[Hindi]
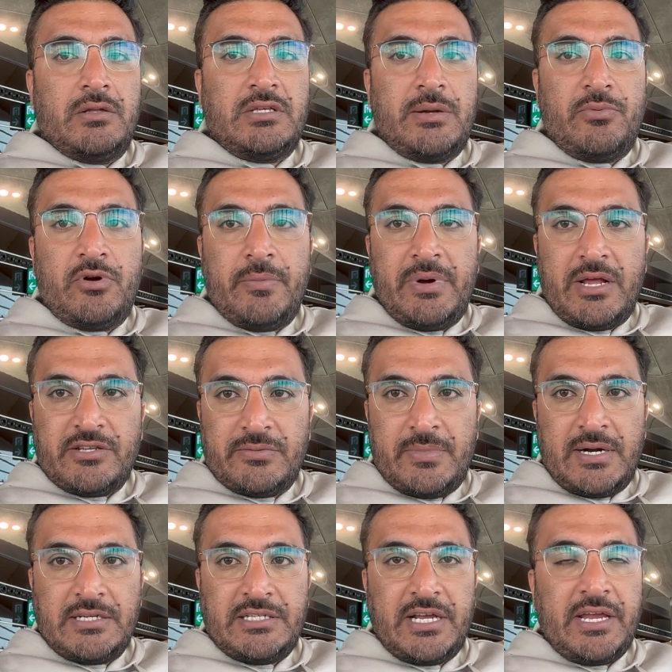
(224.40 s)
जब उन्होंने मेरा
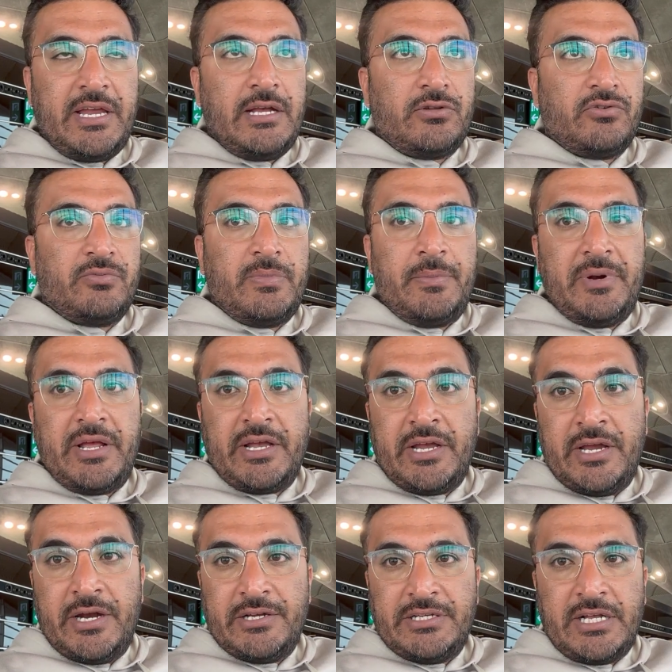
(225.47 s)
सामान चेक किया तो उसमें मेरे
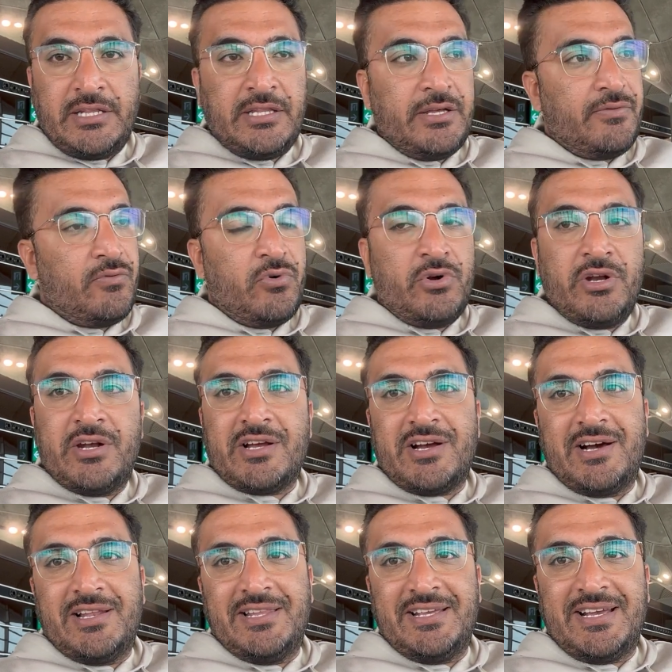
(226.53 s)
एक हेयर जेल थी वो उन्होंने
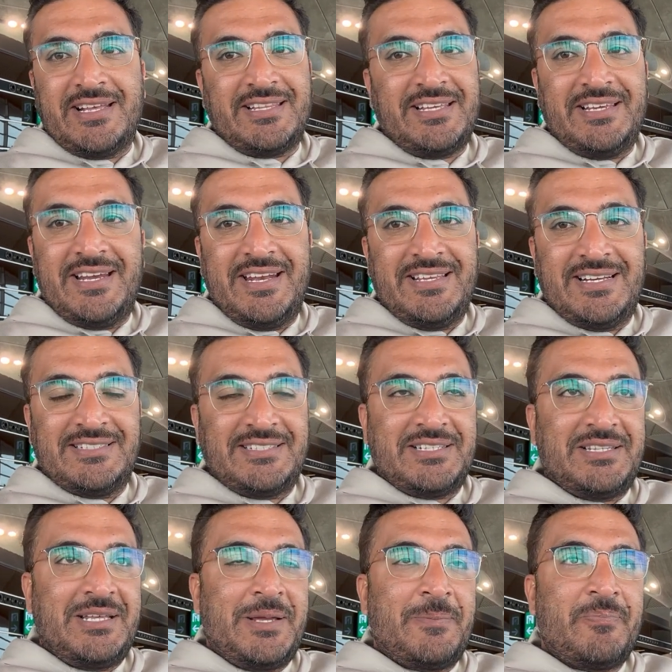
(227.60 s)
निकाल दी कहते ये नहीं जा
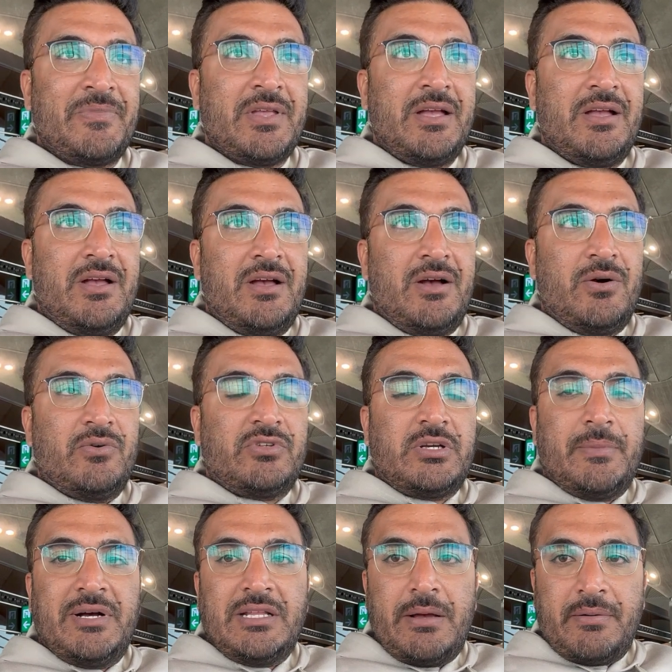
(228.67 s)
सकती
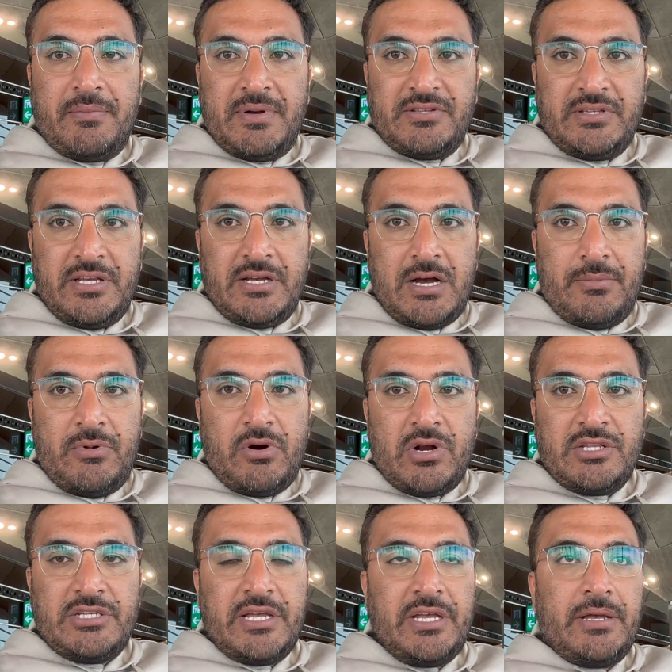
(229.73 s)
उसके बाद आपके पास इकामा
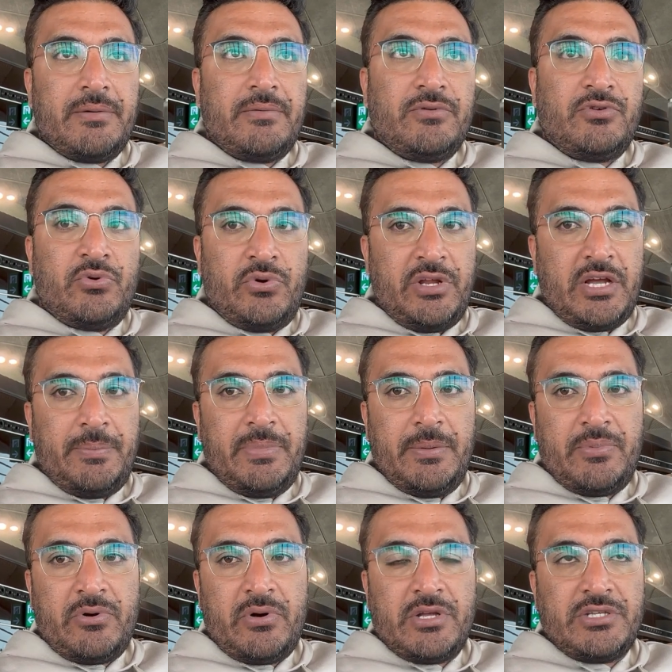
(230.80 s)
होना चाहिए छुट्टी का
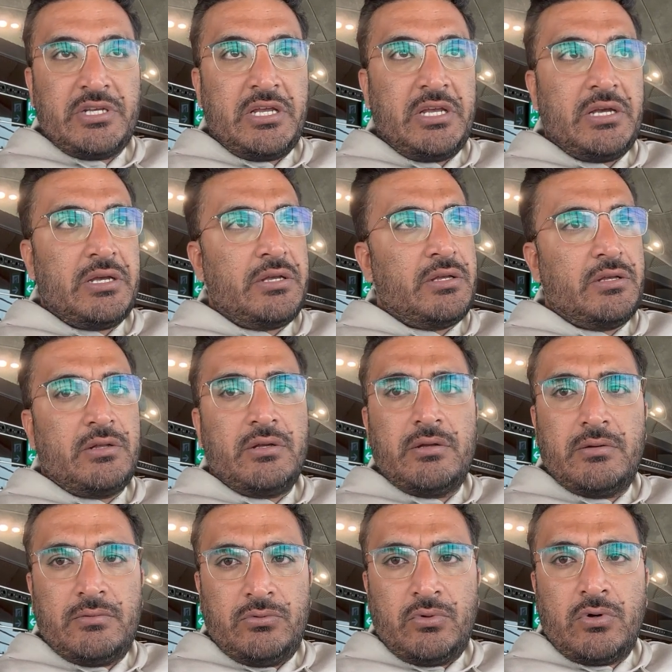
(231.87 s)
पेपर होना चाहिए
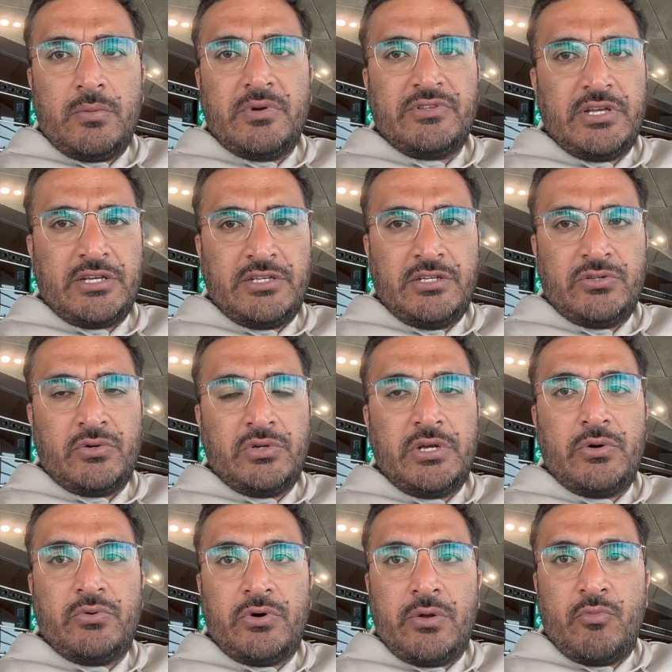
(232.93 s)
दोनों में से एक चीज़ हो
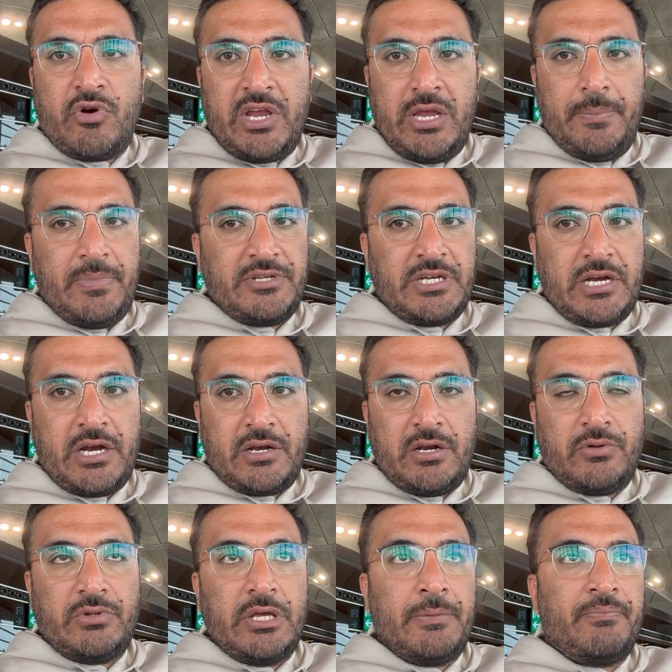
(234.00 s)
जाए उन्होंने मुकीम पे चेक
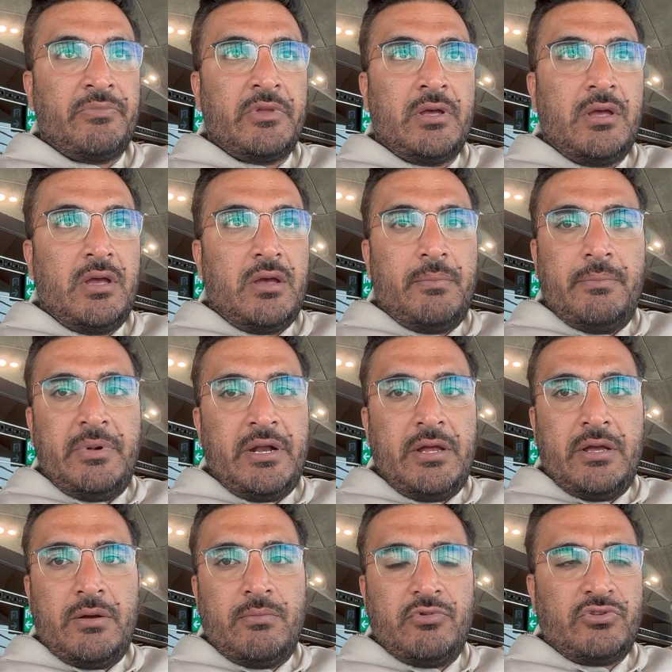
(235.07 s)
करना होता है मैंने
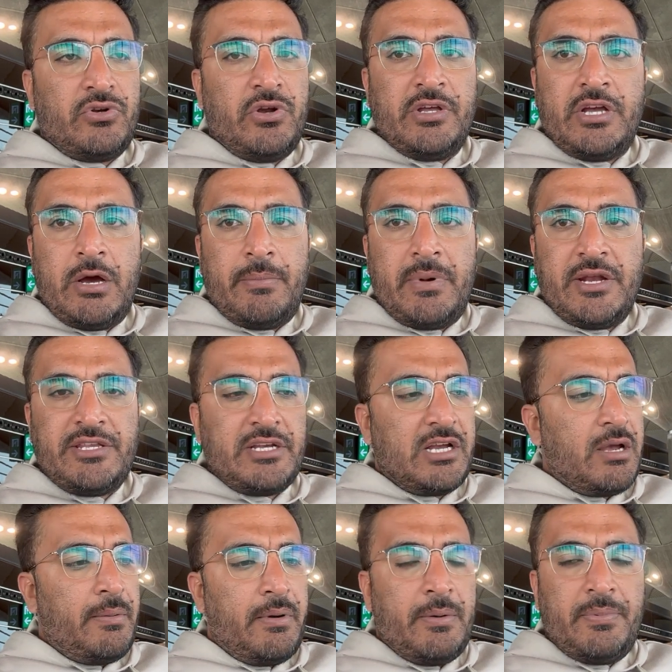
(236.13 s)
मुझसे उन्होंने काम नहीं चेक
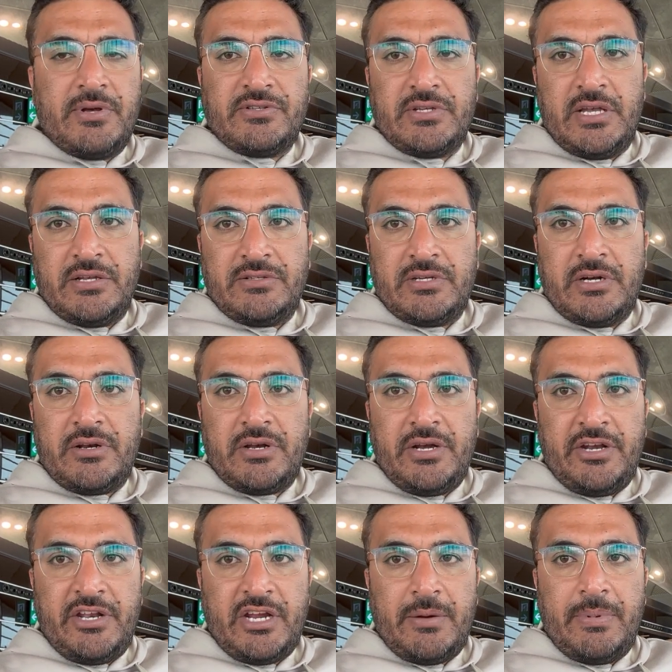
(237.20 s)
किया मेरे पास एग्जैक्ट
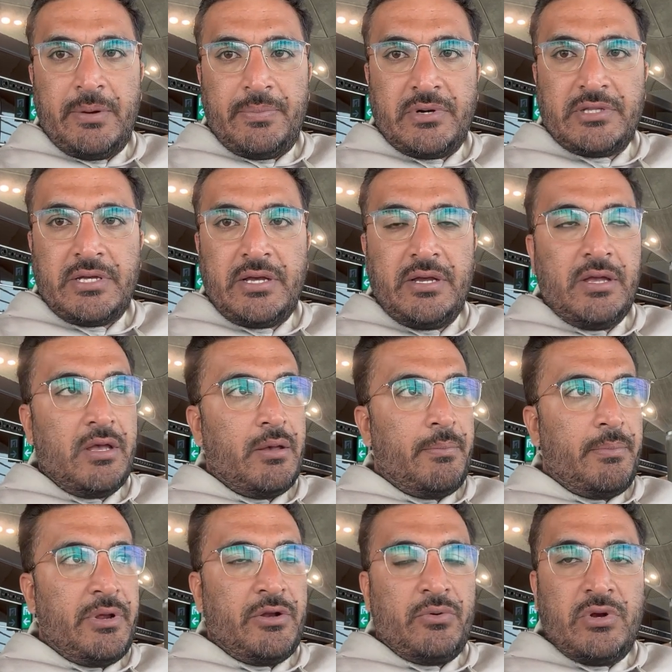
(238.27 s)
एंट्री का पेपर था
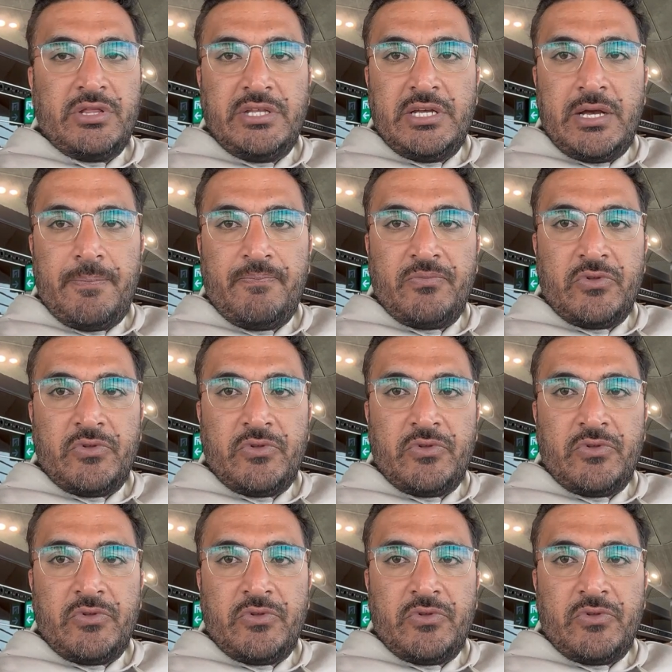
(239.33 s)
मैंने उन्हें दिया